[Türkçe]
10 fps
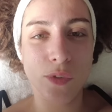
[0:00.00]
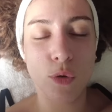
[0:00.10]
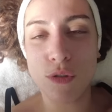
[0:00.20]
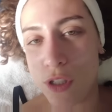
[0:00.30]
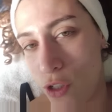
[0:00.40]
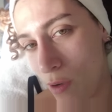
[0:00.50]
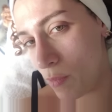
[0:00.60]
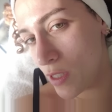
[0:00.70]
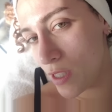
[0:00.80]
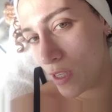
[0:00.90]
Oksijen
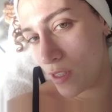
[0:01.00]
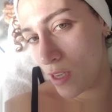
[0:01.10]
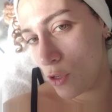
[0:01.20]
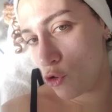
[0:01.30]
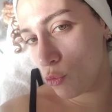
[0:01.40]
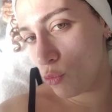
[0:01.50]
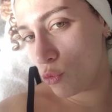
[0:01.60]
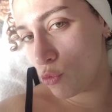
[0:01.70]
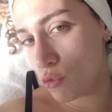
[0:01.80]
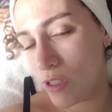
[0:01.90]
maskesine
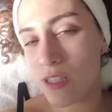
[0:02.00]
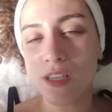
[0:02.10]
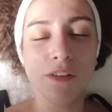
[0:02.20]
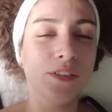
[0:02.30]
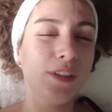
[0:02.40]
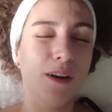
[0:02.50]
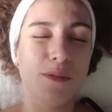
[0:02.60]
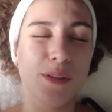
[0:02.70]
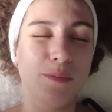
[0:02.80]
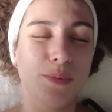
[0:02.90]
geçiyormuşuz. İnsaflı
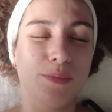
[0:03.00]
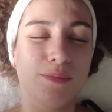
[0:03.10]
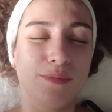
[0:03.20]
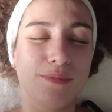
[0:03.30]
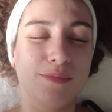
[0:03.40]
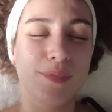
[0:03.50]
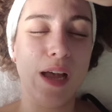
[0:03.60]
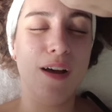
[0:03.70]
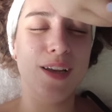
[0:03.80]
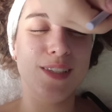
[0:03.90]
davranıp
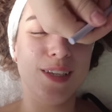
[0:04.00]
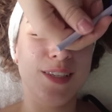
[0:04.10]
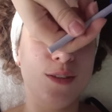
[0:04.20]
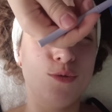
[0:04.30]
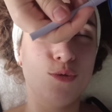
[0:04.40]
az asit